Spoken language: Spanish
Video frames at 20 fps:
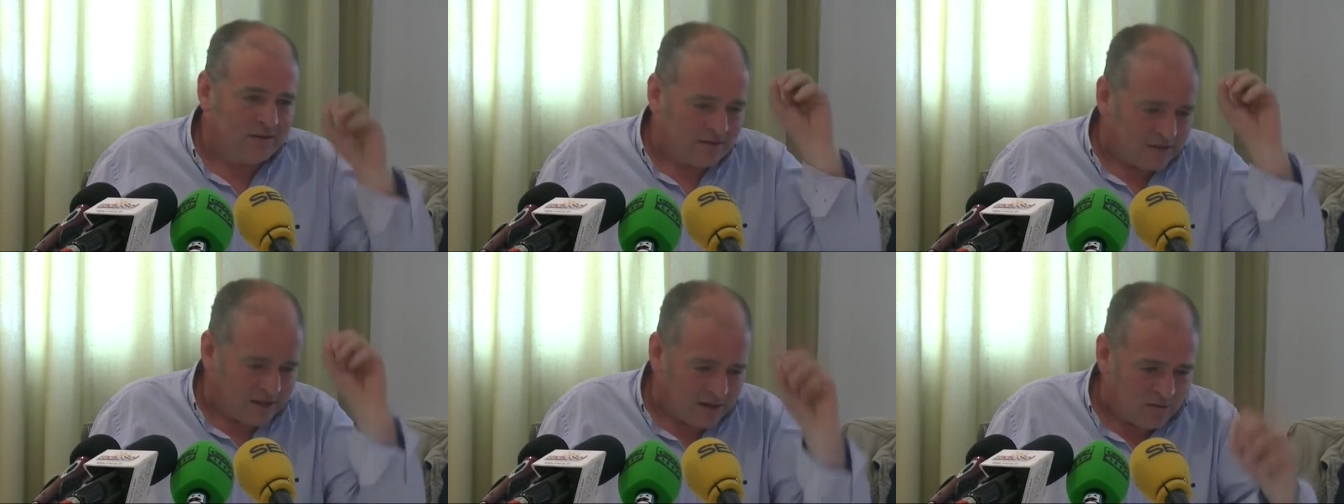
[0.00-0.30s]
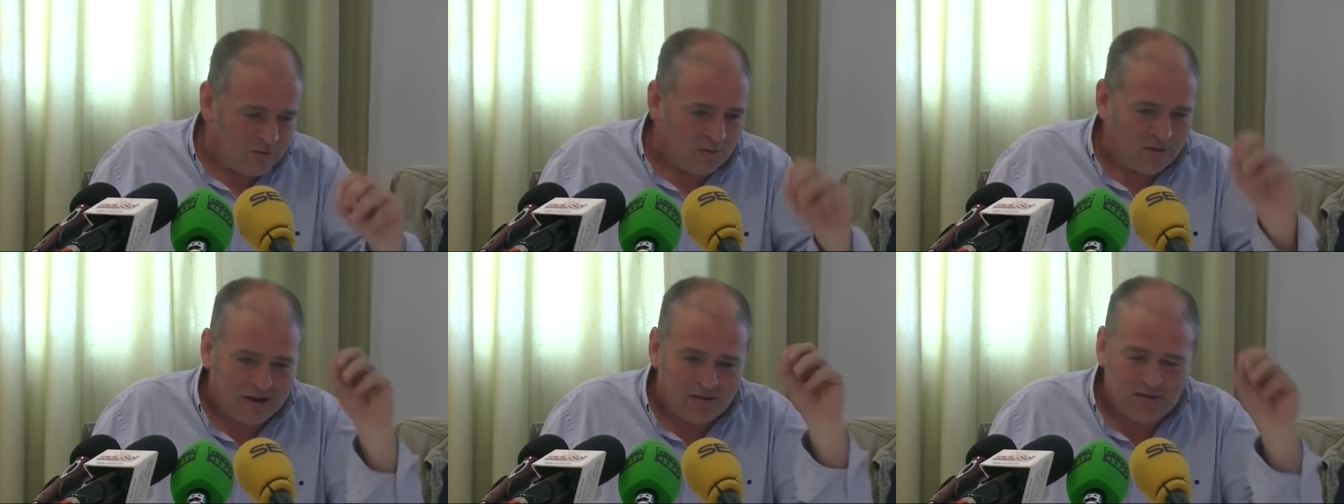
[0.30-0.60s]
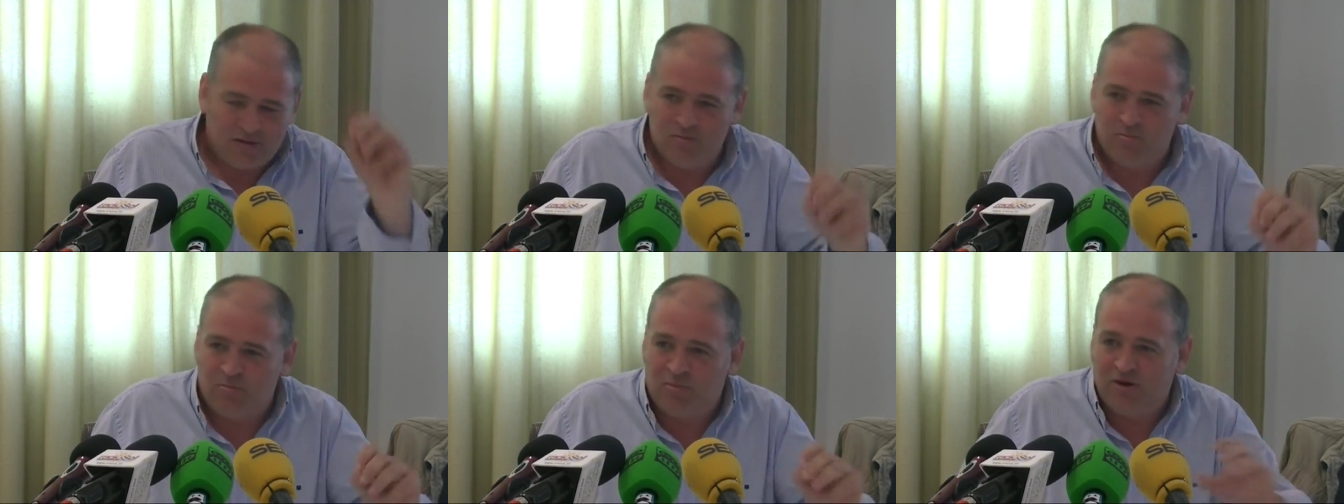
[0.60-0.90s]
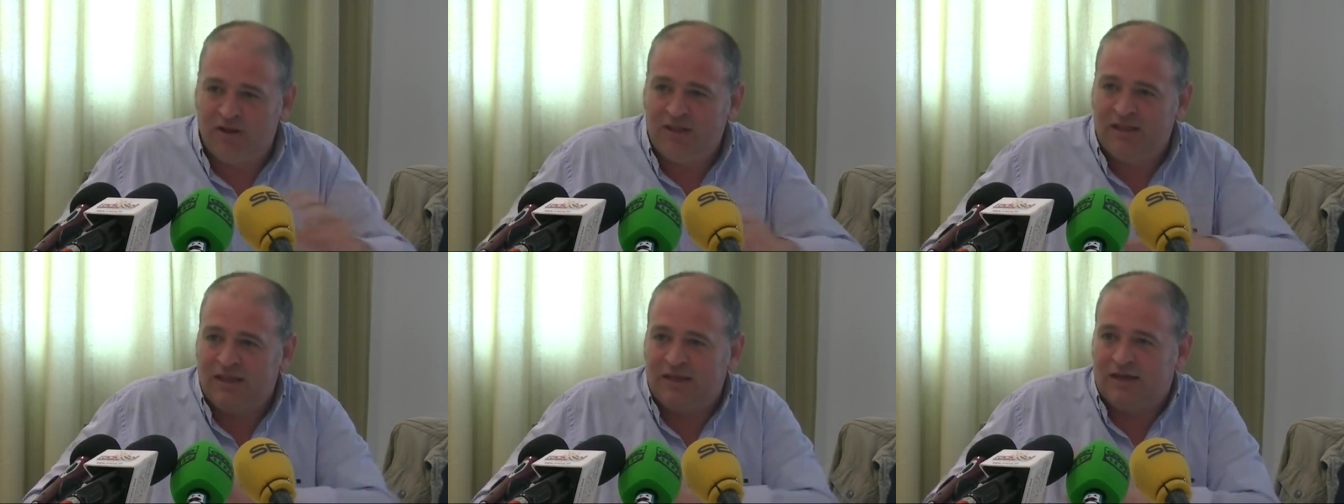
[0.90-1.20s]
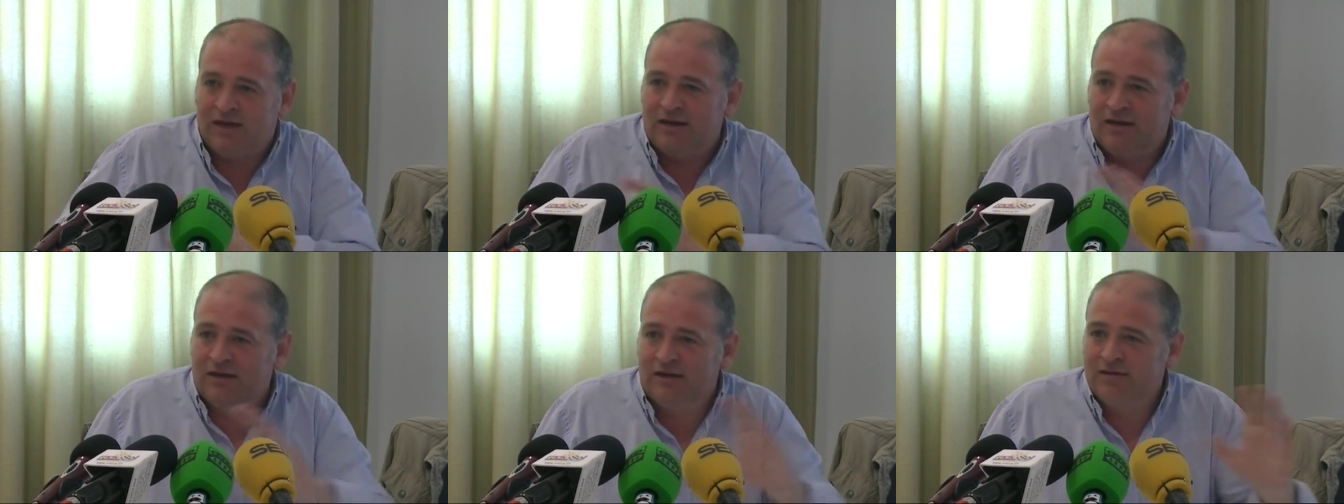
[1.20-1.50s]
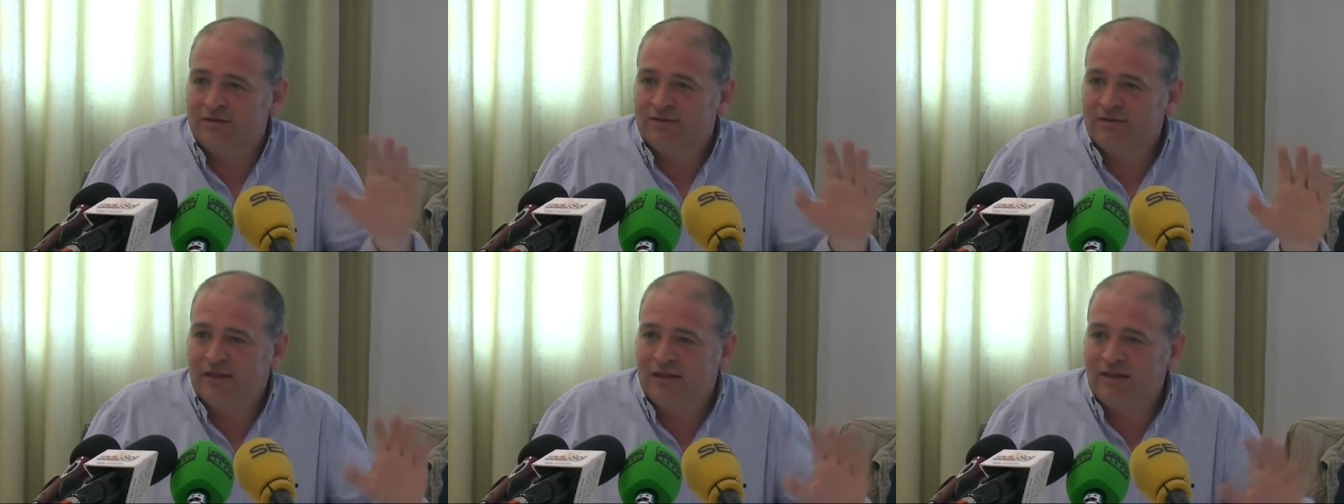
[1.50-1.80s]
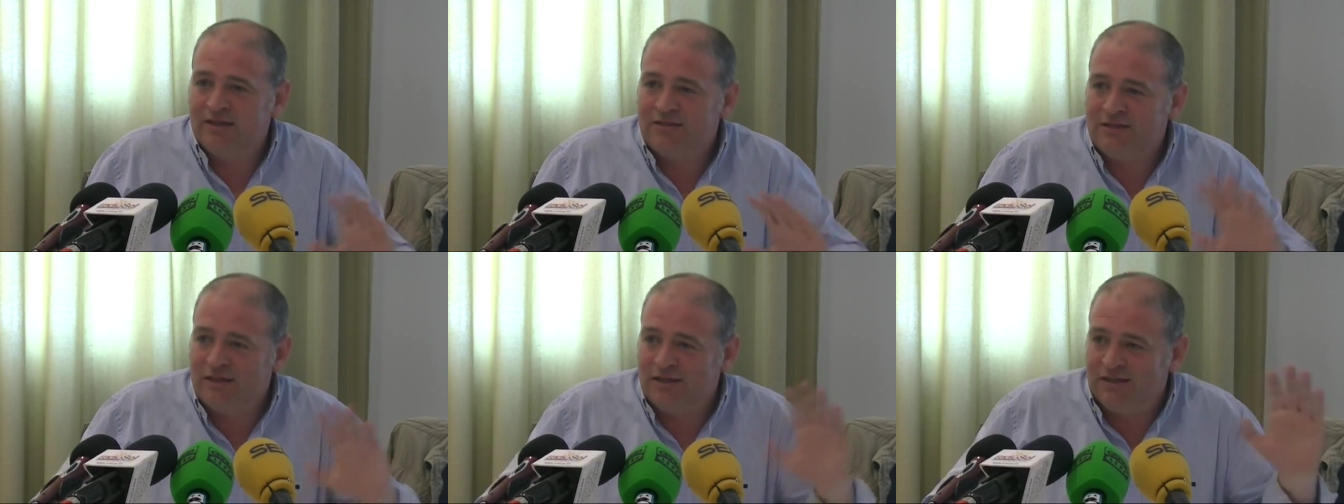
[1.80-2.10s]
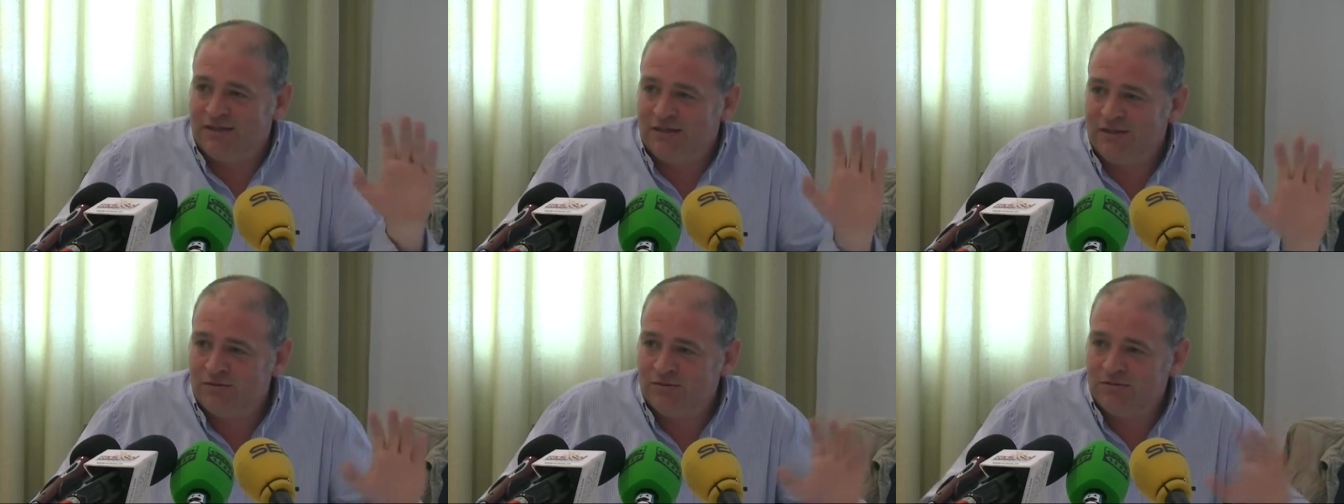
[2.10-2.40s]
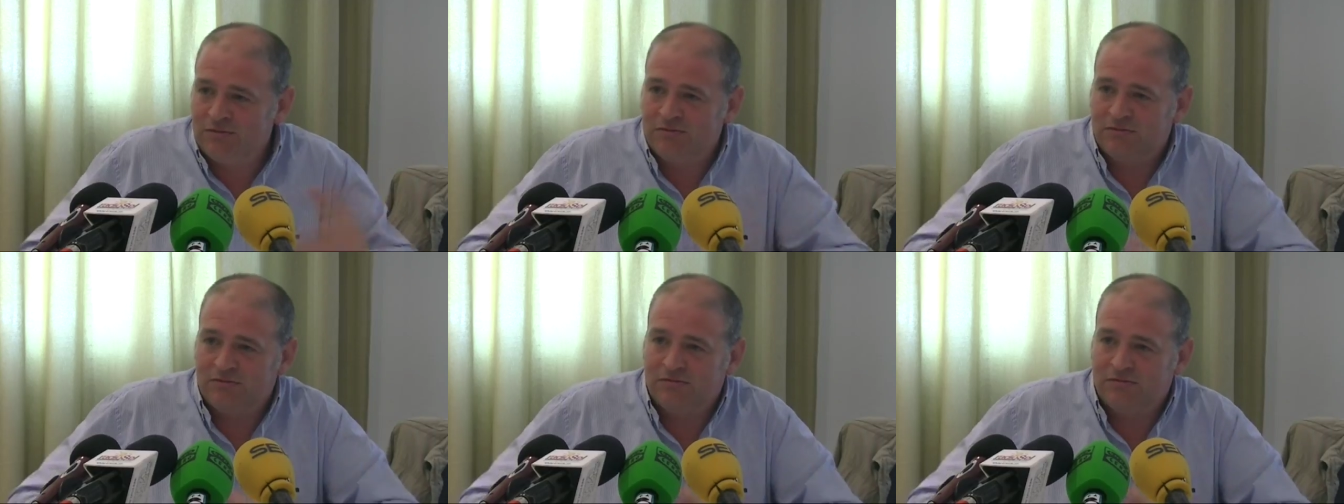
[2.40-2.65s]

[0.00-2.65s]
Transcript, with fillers: Tengo vocación política desde chiquitito